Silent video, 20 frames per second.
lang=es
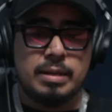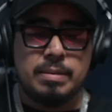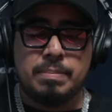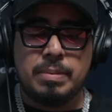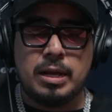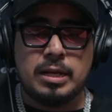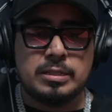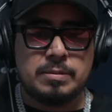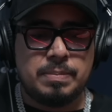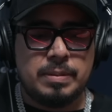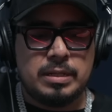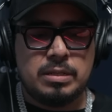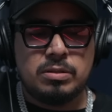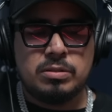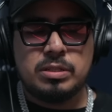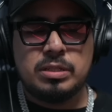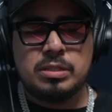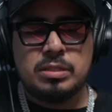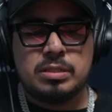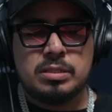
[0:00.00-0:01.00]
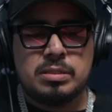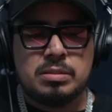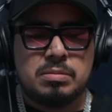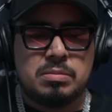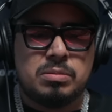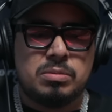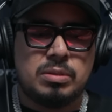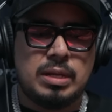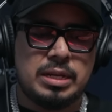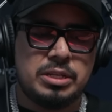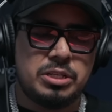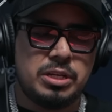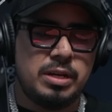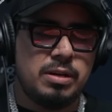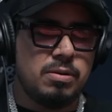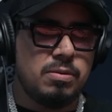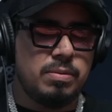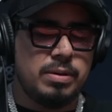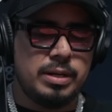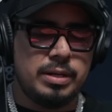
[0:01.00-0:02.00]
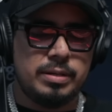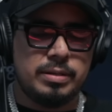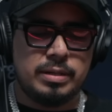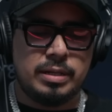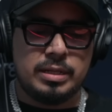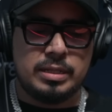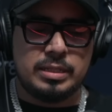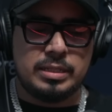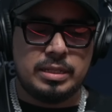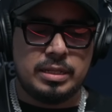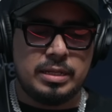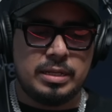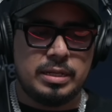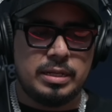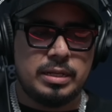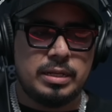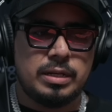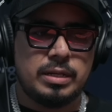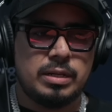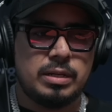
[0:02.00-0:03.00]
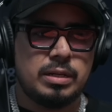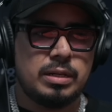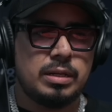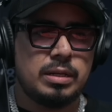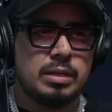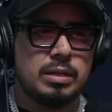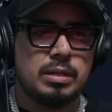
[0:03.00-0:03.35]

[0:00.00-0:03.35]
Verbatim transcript: Paz, Entonces, está chilo, güey. Este.